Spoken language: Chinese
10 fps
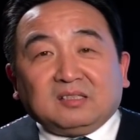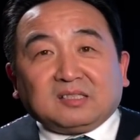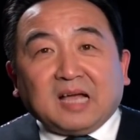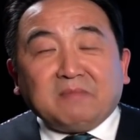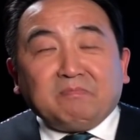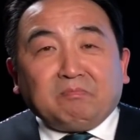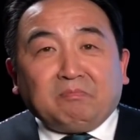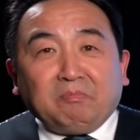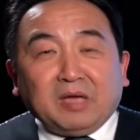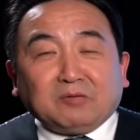但
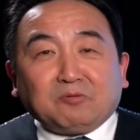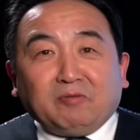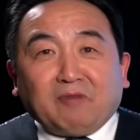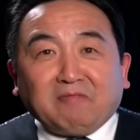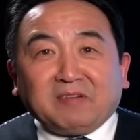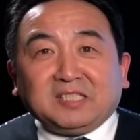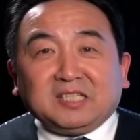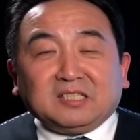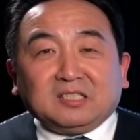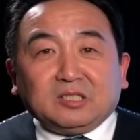面对王伟
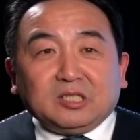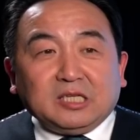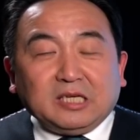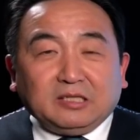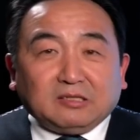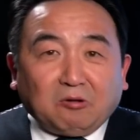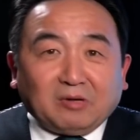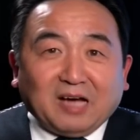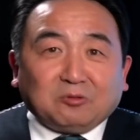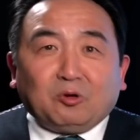京一刀
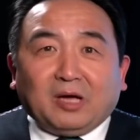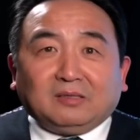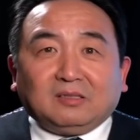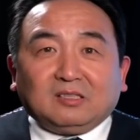两断，